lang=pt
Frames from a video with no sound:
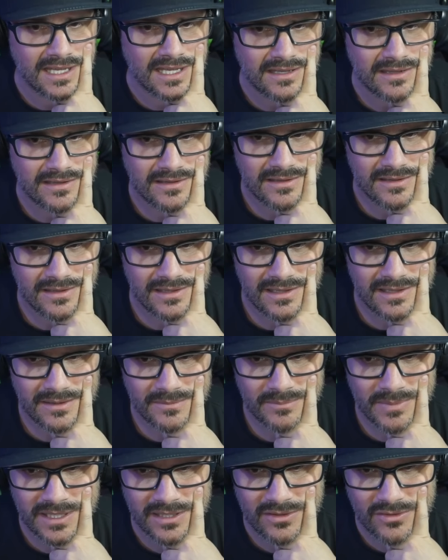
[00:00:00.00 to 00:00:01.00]
hein?
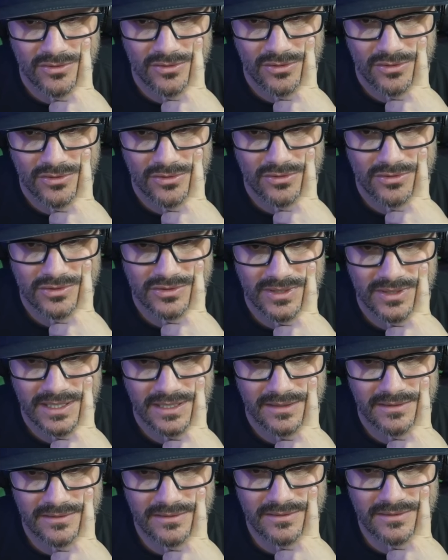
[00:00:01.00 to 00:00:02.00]
Perigoso,
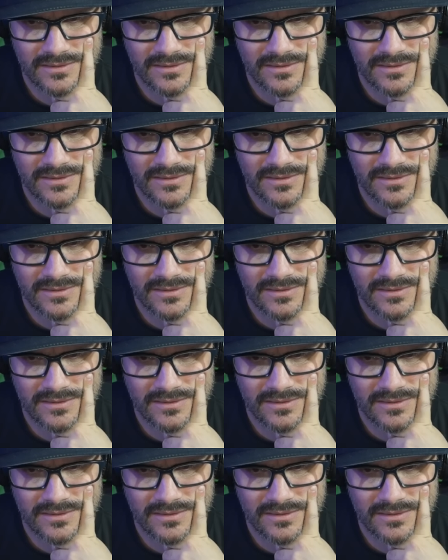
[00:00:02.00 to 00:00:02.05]
hein?